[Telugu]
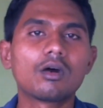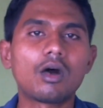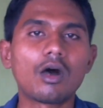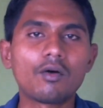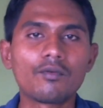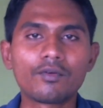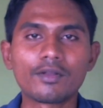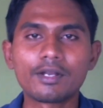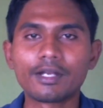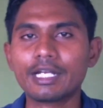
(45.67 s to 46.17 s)

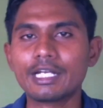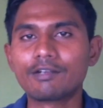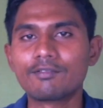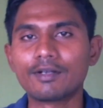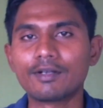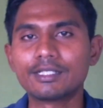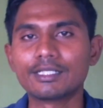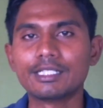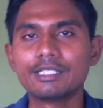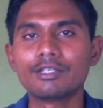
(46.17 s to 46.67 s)
ఆఫర్
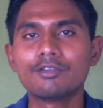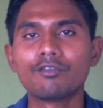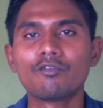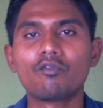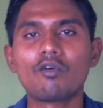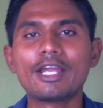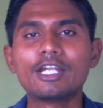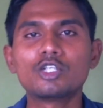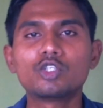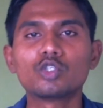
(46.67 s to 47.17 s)
అనేటువంటిది
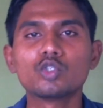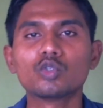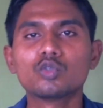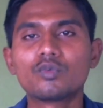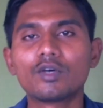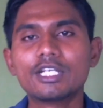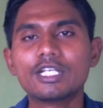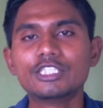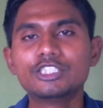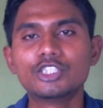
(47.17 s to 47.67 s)
వై టూ
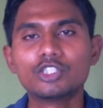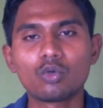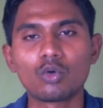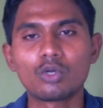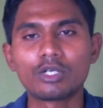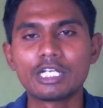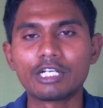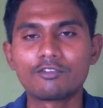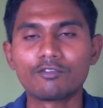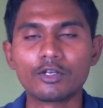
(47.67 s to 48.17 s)
ఫైవ్ జీరో
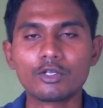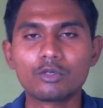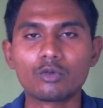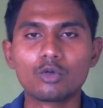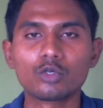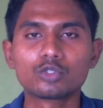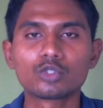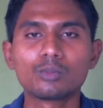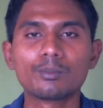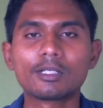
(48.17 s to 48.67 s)
అనేటువంటి
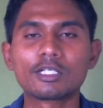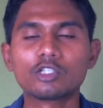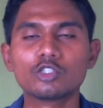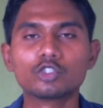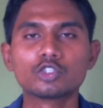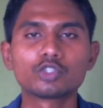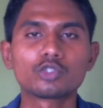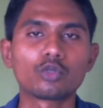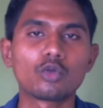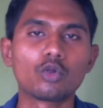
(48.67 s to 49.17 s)
కోడ్తో మీకు
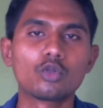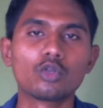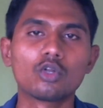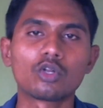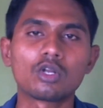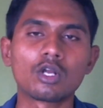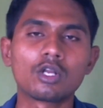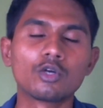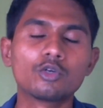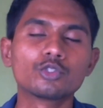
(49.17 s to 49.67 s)
స్క్రోల్లో
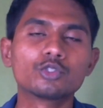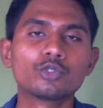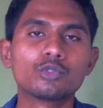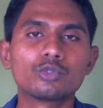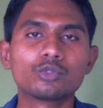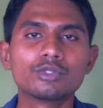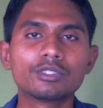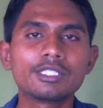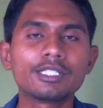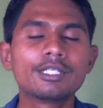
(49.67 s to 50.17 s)
రన్
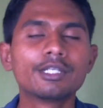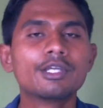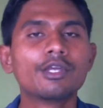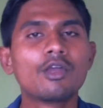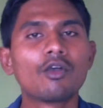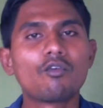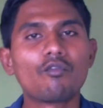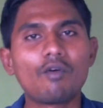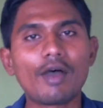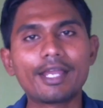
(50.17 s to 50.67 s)
అవుతుంటుంది
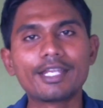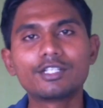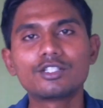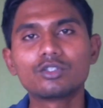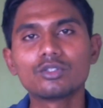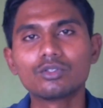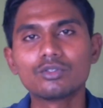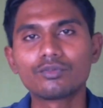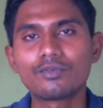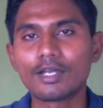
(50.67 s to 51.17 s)
వై
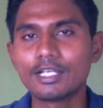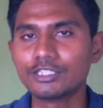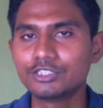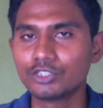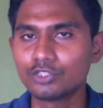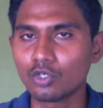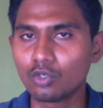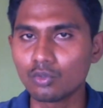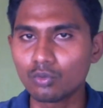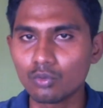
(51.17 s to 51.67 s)
టూ ఫైవ్
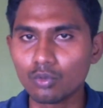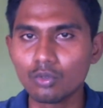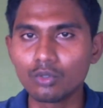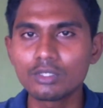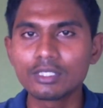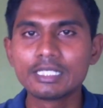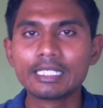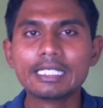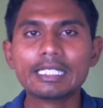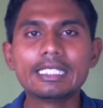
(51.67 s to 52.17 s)
జీరో కోడ్
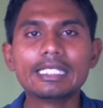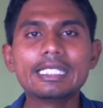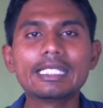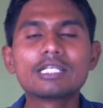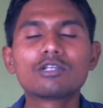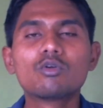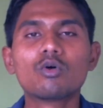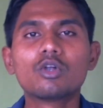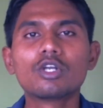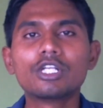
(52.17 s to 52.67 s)
ఈ
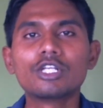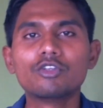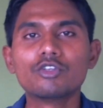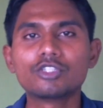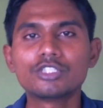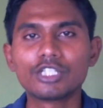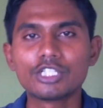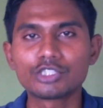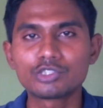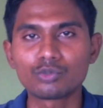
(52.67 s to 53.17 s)
కోడ్ని
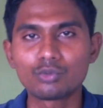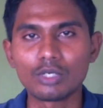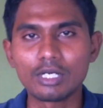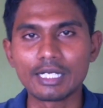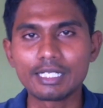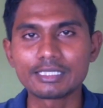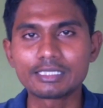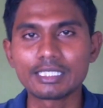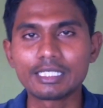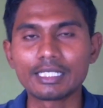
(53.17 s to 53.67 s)
యూజ్
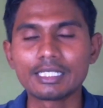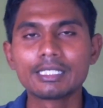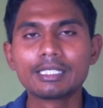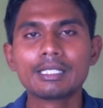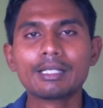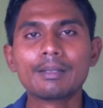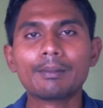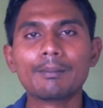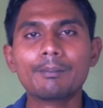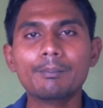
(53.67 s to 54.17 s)
చేసుకున్నట్టయితే
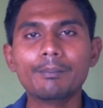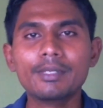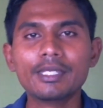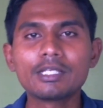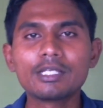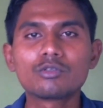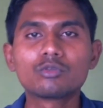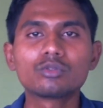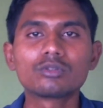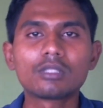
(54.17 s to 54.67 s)

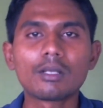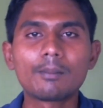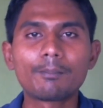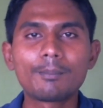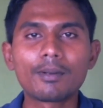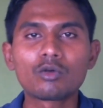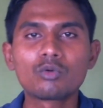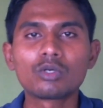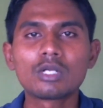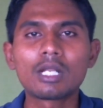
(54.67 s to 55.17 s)
మీకు
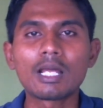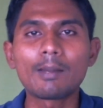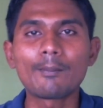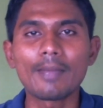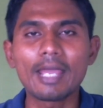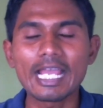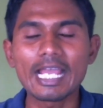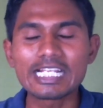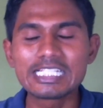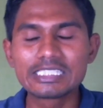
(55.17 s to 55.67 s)
తప్పకుండా
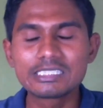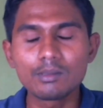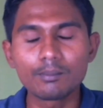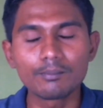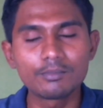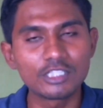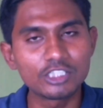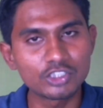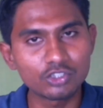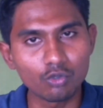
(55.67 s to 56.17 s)
మ్యాక్సిమం
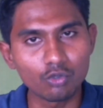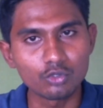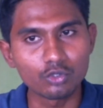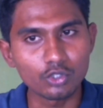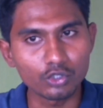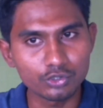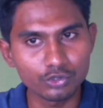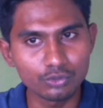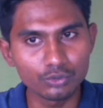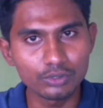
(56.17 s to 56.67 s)
డిస్కౌంట్
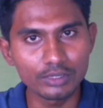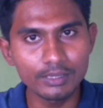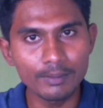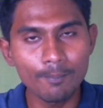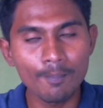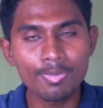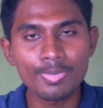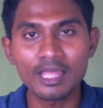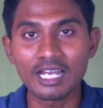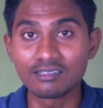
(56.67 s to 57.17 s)
వస్తుంది
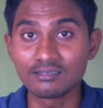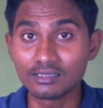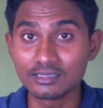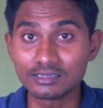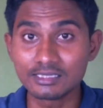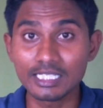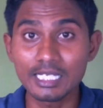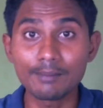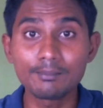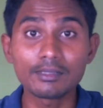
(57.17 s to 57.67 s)
అట్ ద
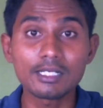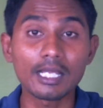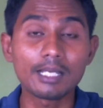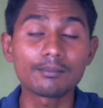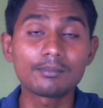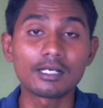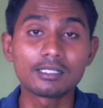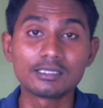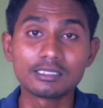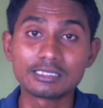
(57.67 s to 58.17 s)
సేమ్ టైం
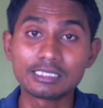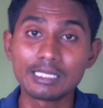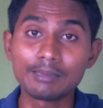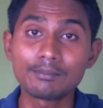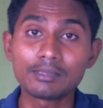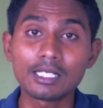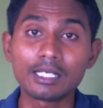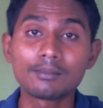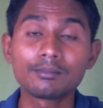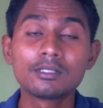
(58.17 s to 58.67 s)
అట్ ద సేమ్
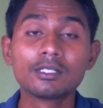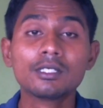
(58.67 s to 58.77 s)
టైం